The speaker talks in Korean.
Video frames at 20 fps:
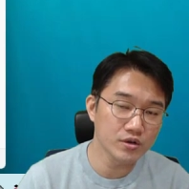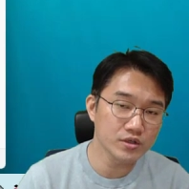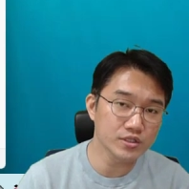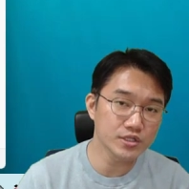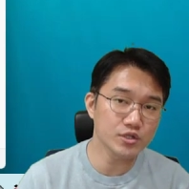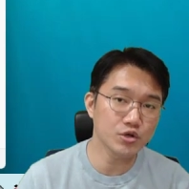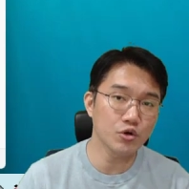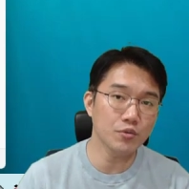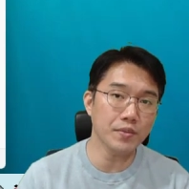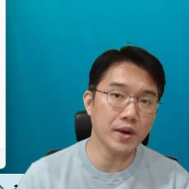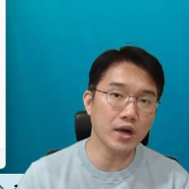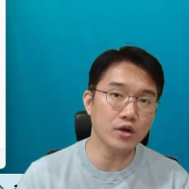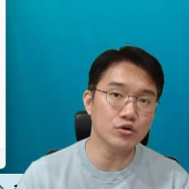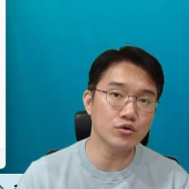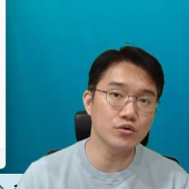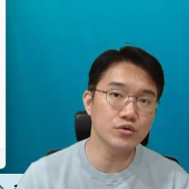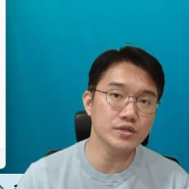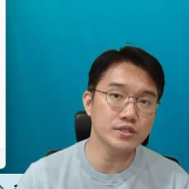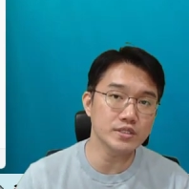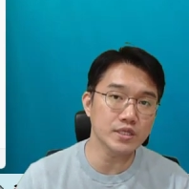그리고
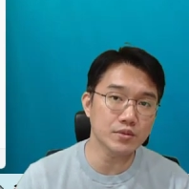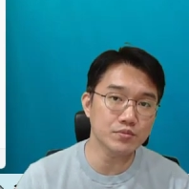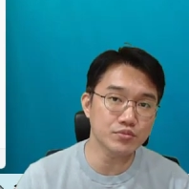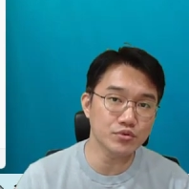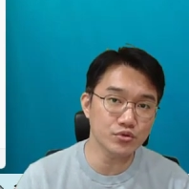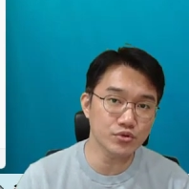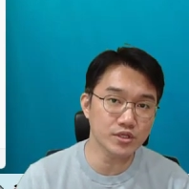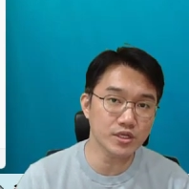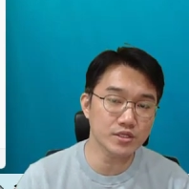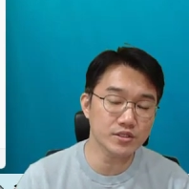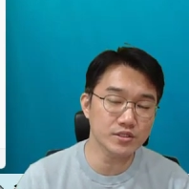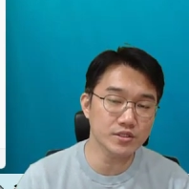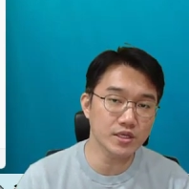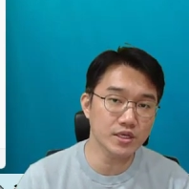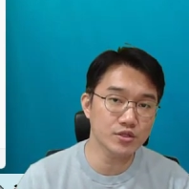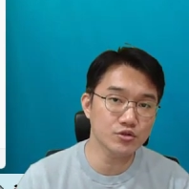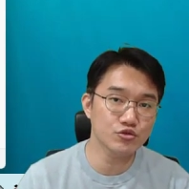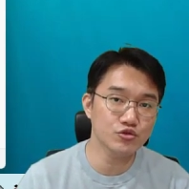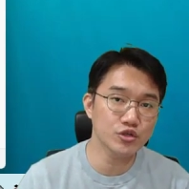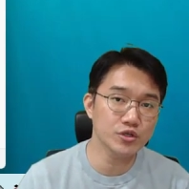바로 이제
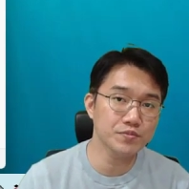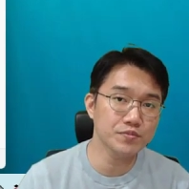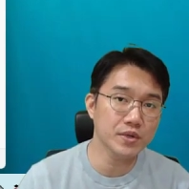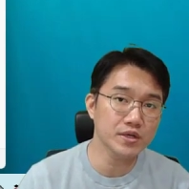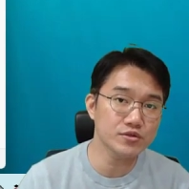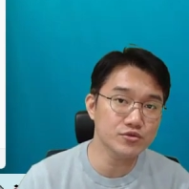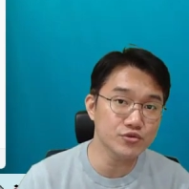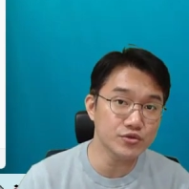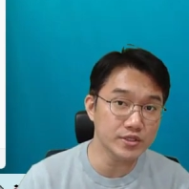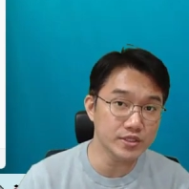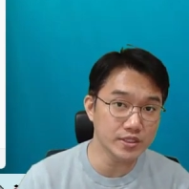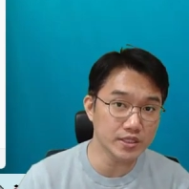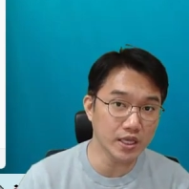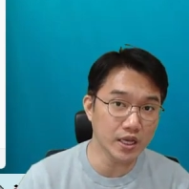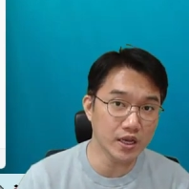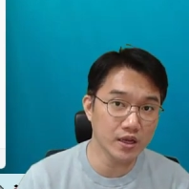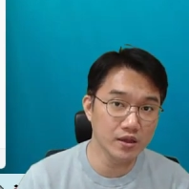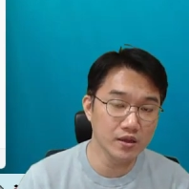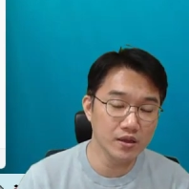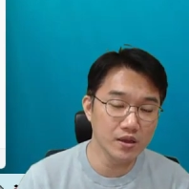프로젝트에 투입할 수
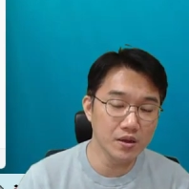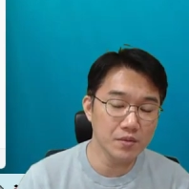있냐